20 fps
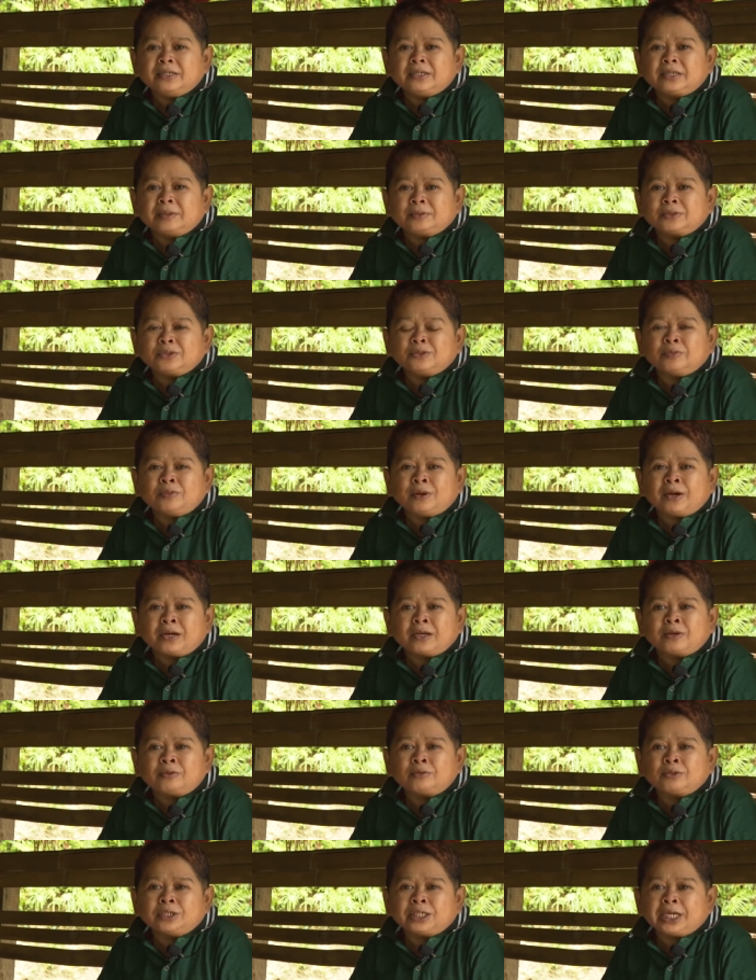Tapos yung mga
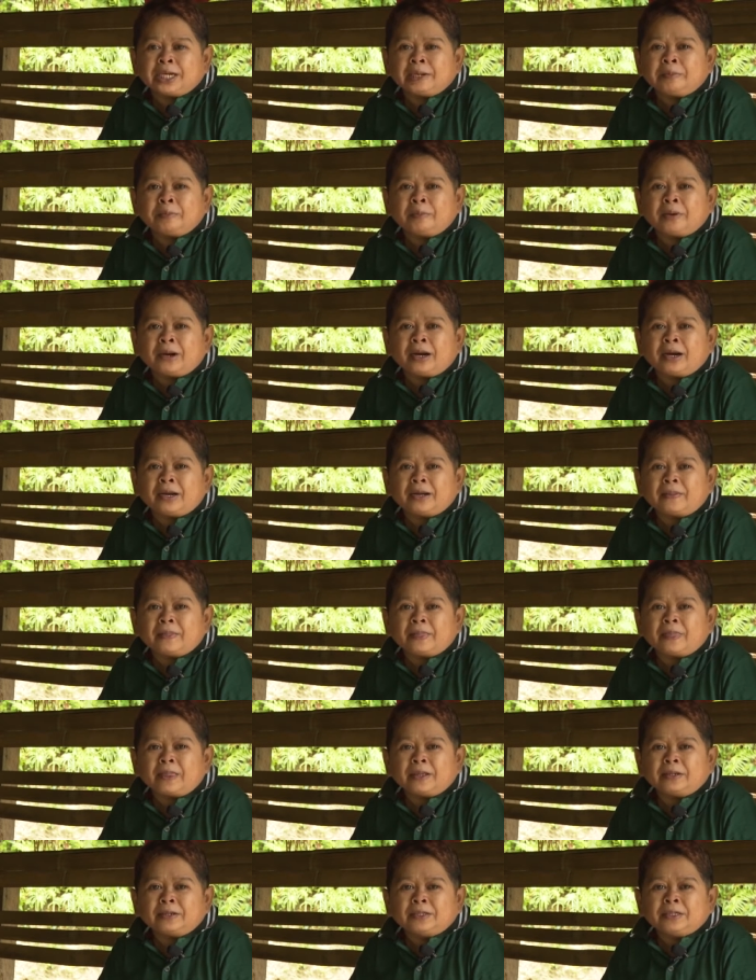grocery pa.
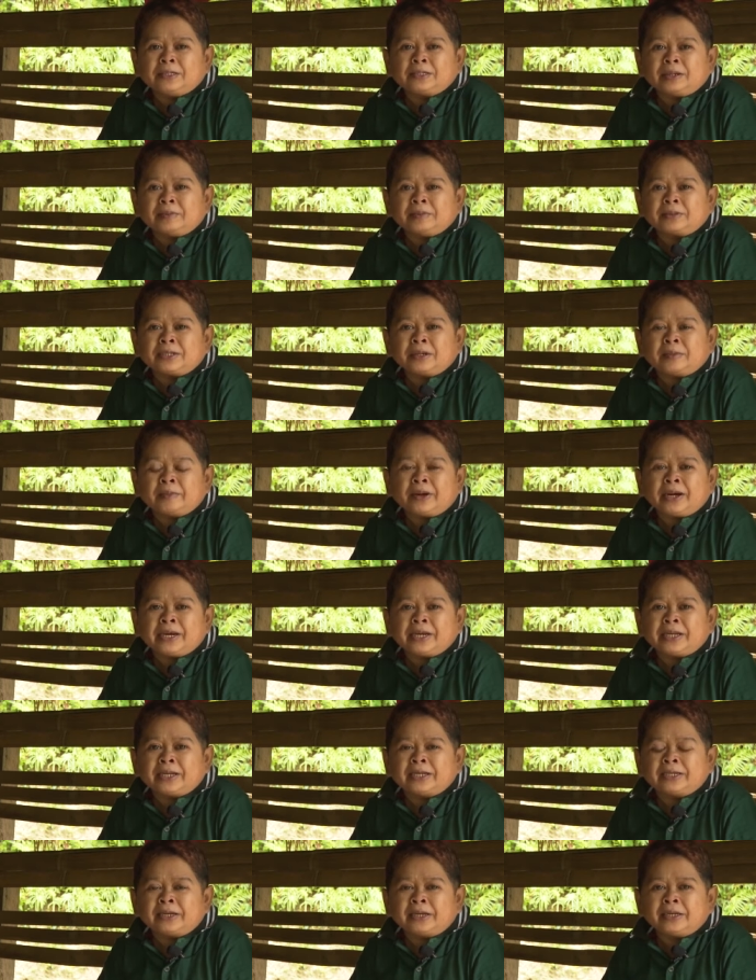Tapos sabi
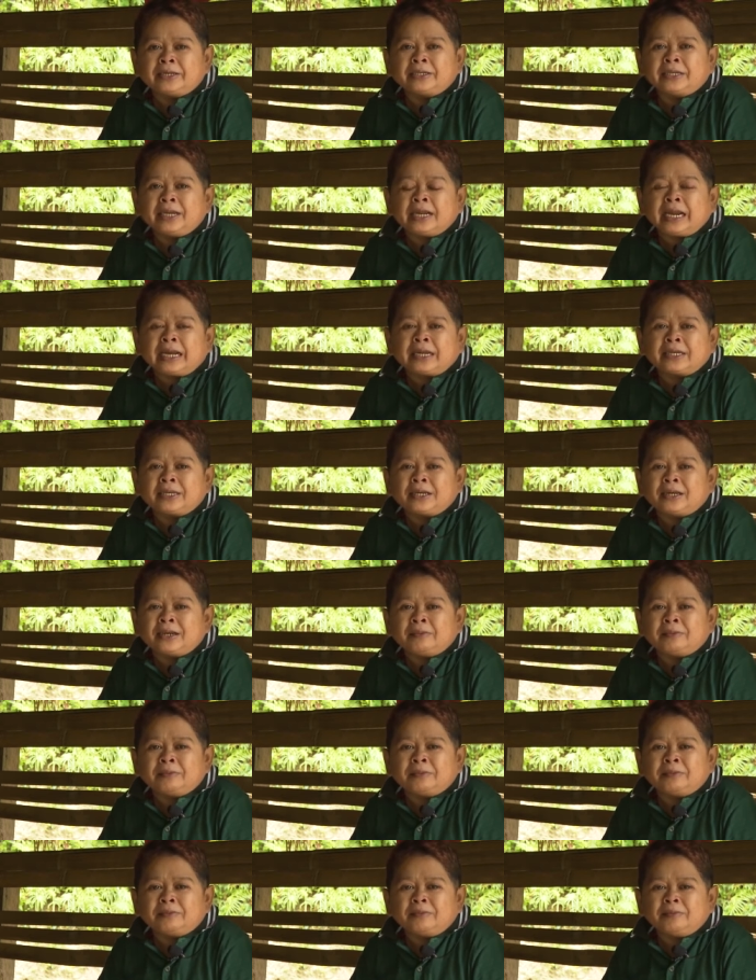niya, hindi lang yan
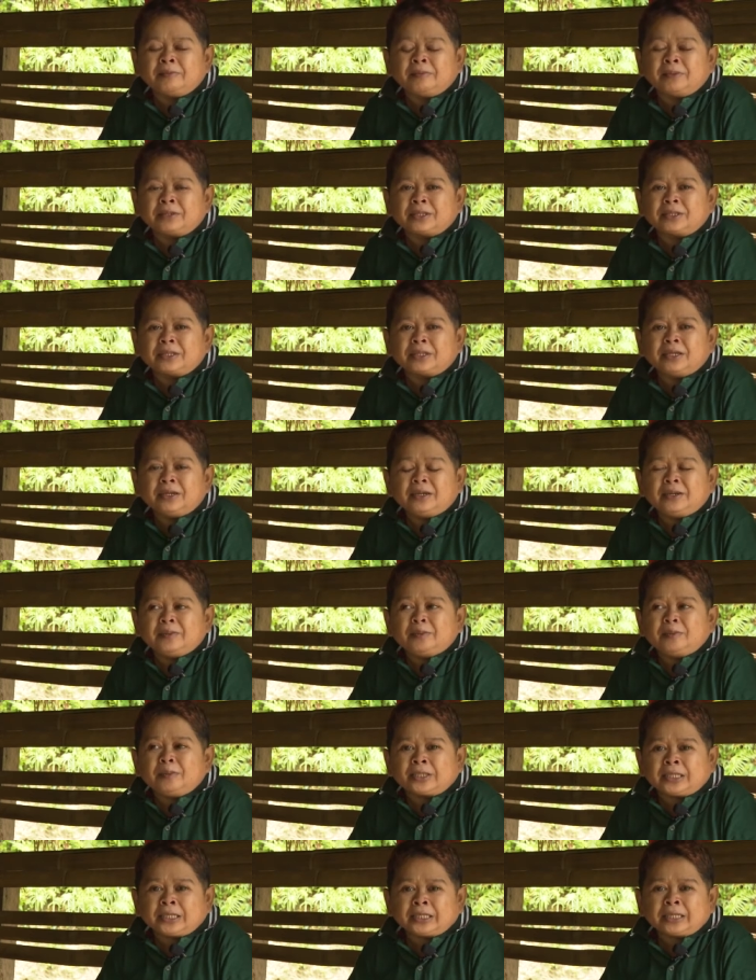mat-
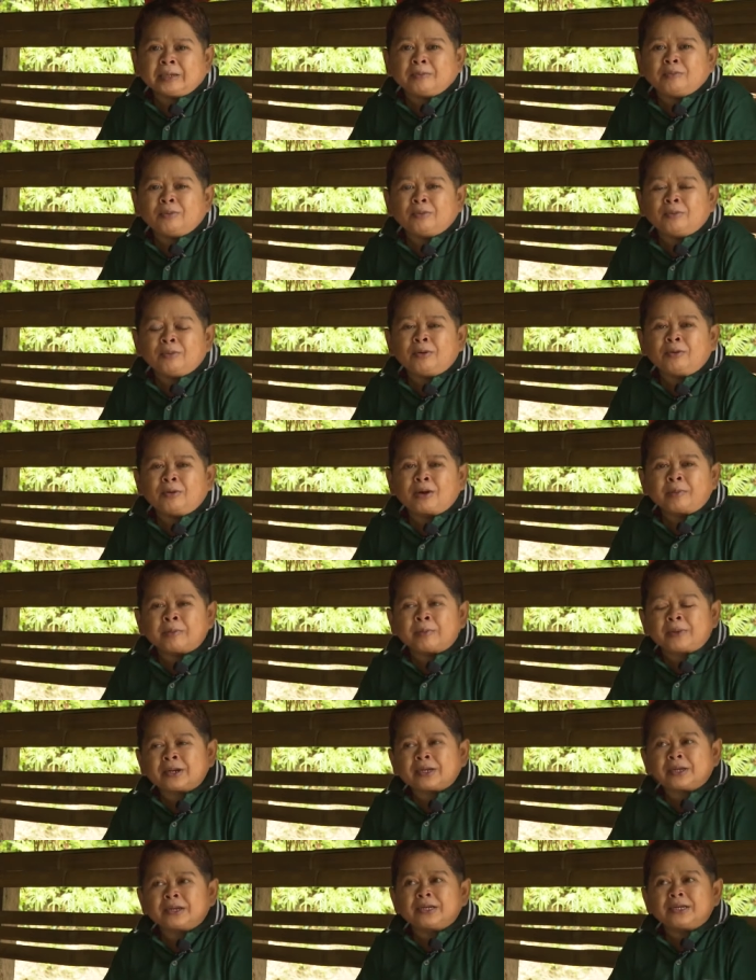matatamo mo
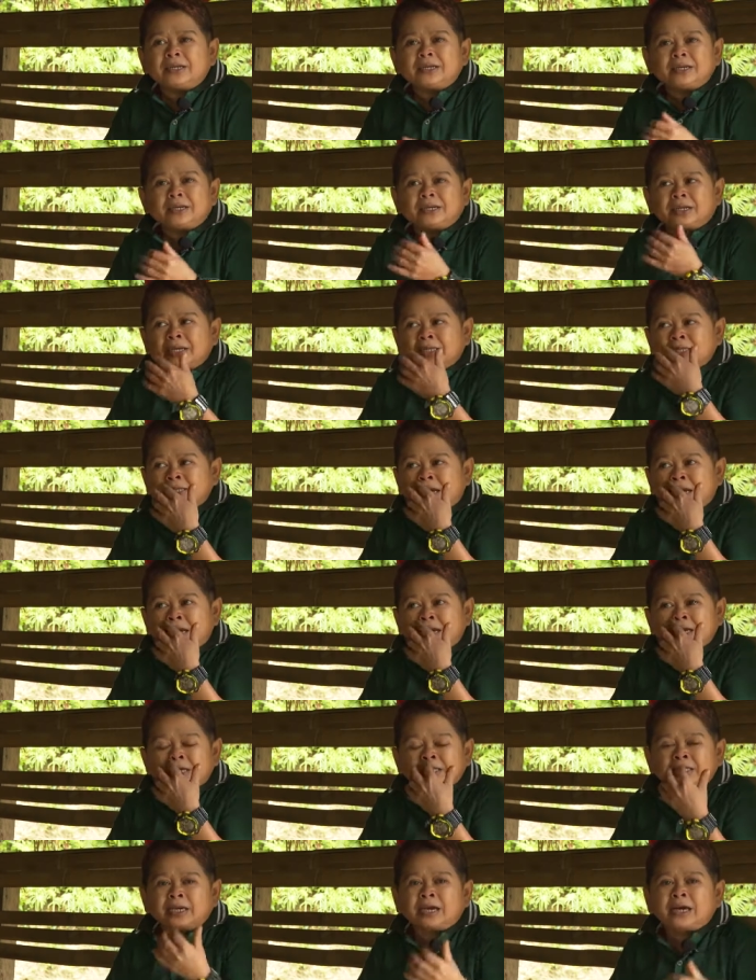kapag nakasali
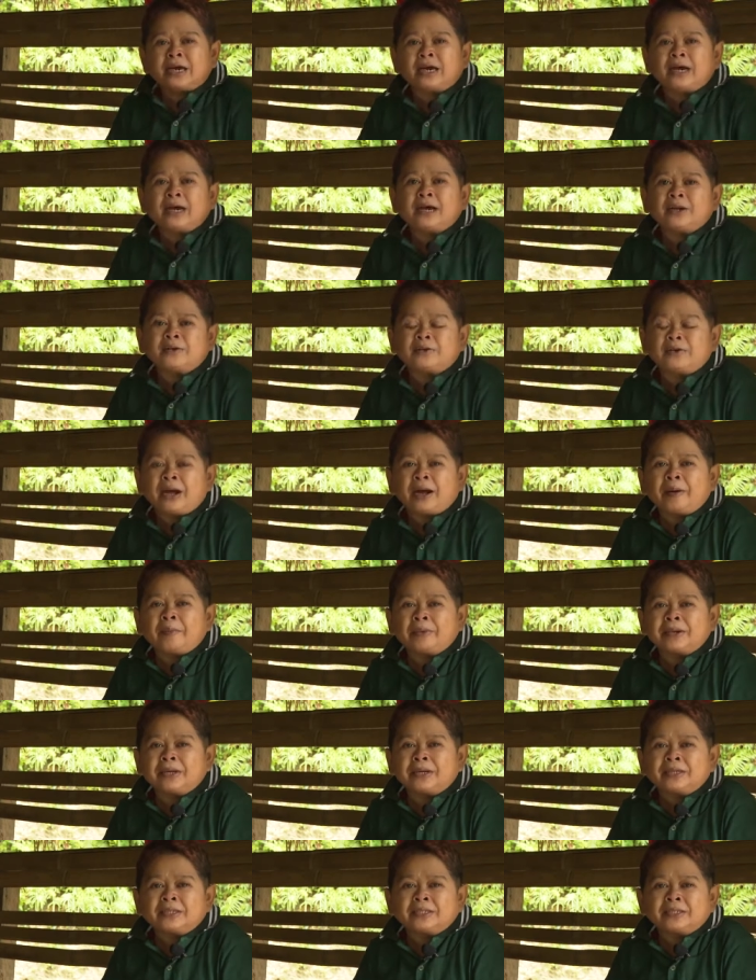ka sa ano
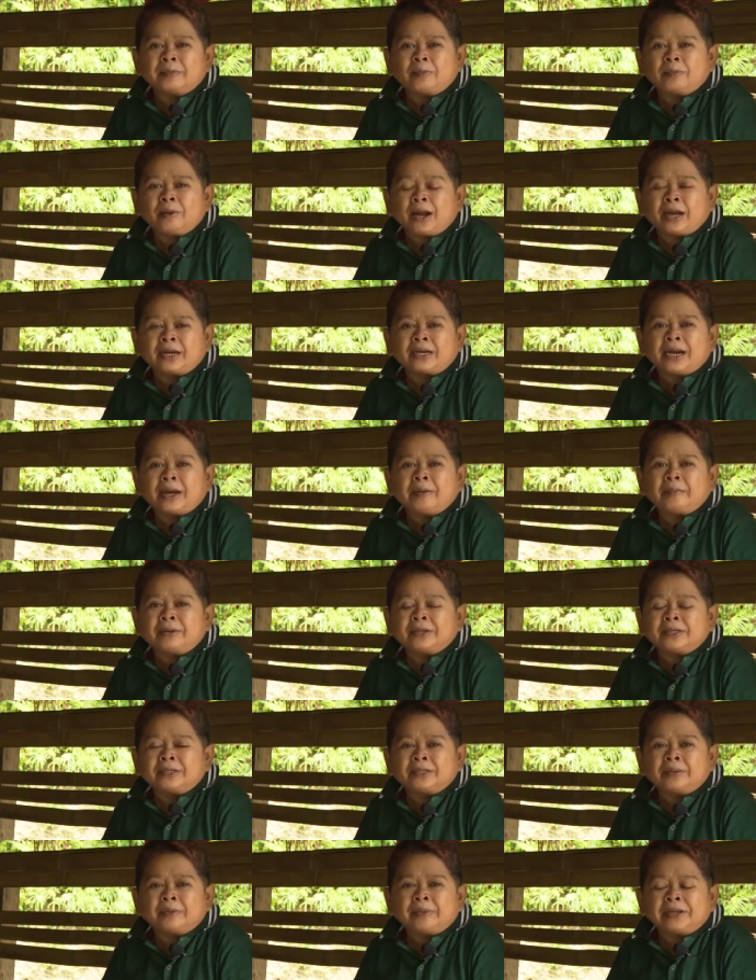namin, sa vlog
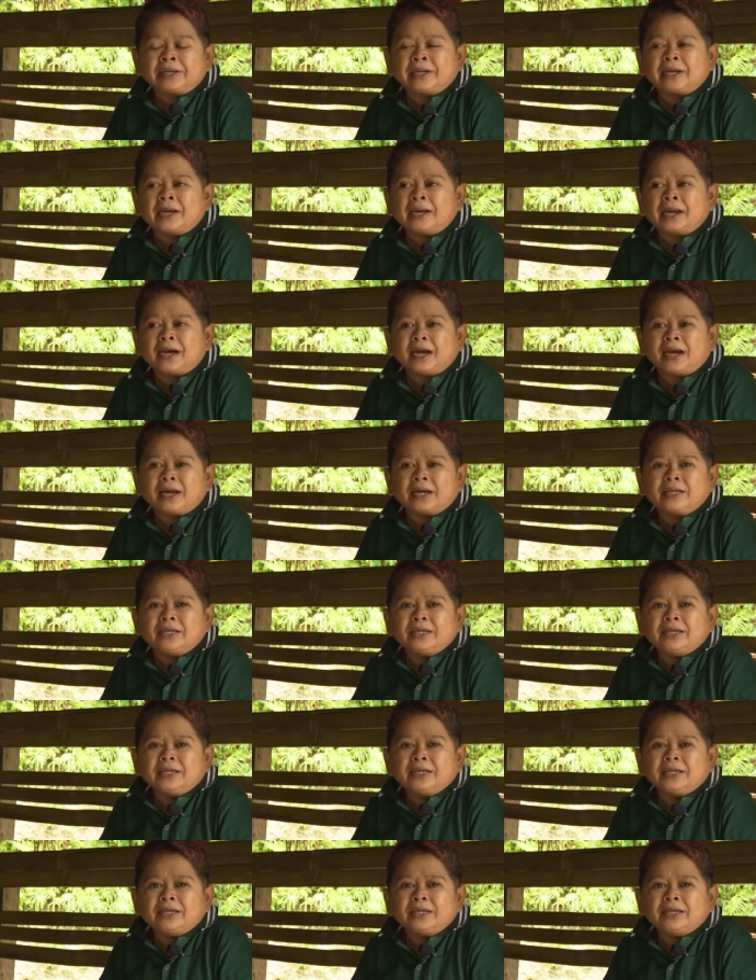namin sa Maynila.